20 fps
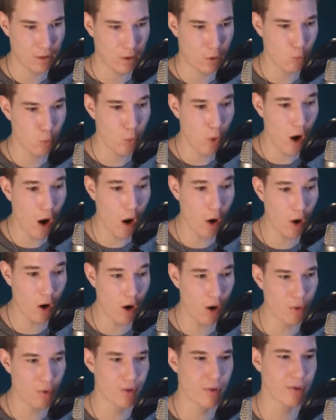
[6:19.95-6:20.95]
Wow,
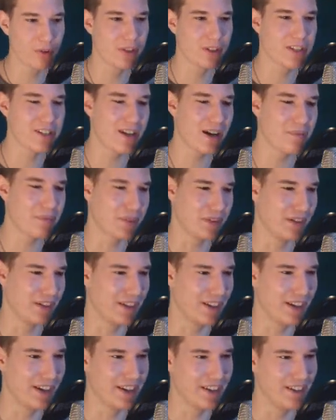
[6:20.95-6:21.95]
gut gejumpt, ey.
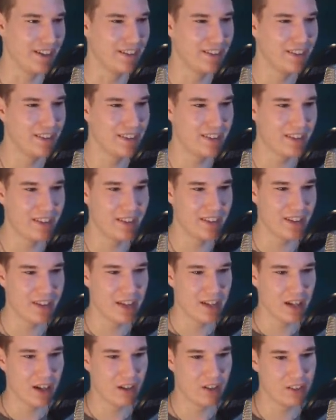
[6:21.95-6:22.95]
Geil.
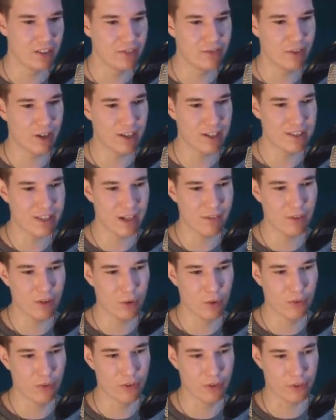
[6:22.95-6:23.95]
Und die fallen jetzt einfach
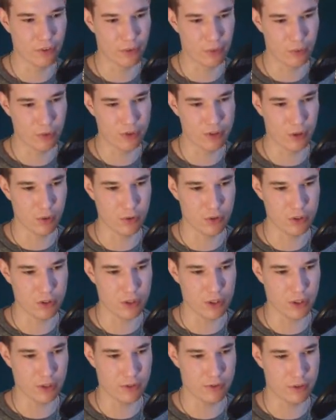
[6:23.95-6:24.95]
runter, so. Ist auch nicht
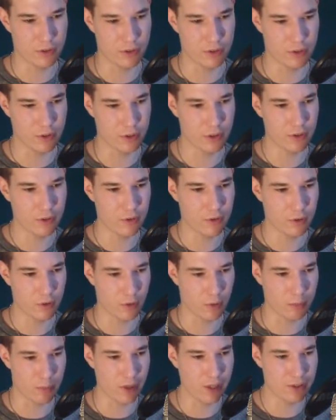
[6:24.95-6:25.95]
schlecht, die Idee.
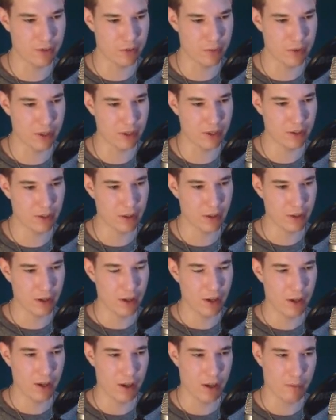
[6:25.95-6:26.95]
Noch ein Pilz für mich.
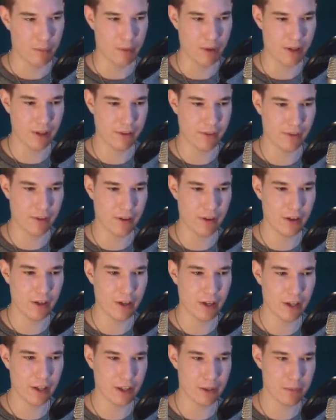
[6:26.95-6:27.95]

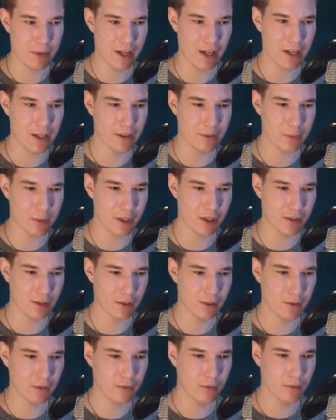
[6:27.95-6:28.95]
Pilze, ich nehme alles
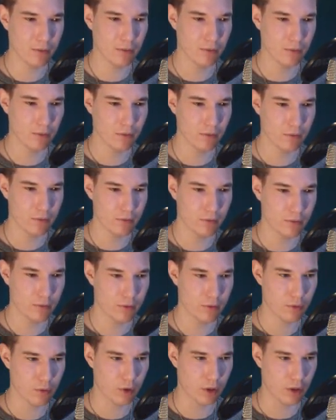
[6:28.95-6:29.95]
mit.
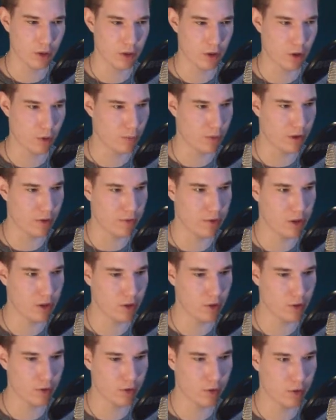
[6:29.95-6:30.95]
Okay, der kommt da wieder
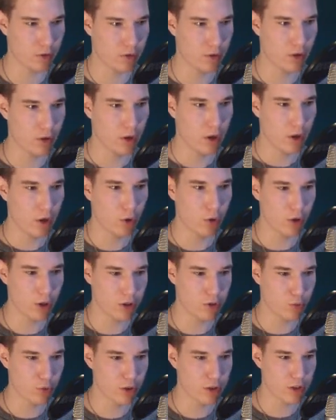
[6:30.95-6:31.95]
raus. Oh,
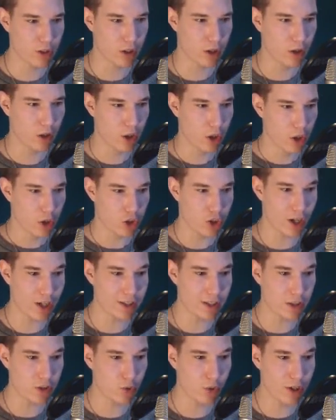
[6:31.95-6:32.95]
das ist ein Greenstar.
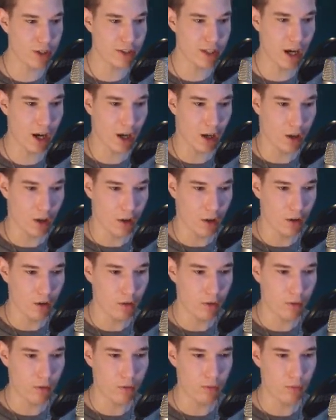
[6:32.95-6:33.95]
Scheiße, das ist ein Greenstar!
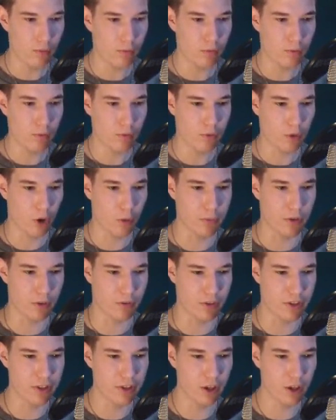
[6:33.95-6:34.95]
Kommt der
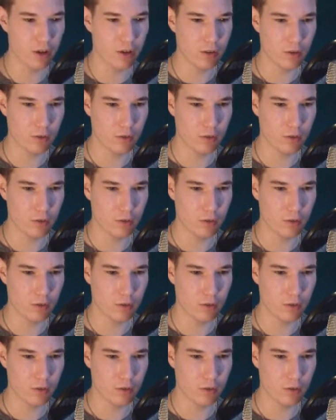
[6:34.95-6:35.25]
wieder?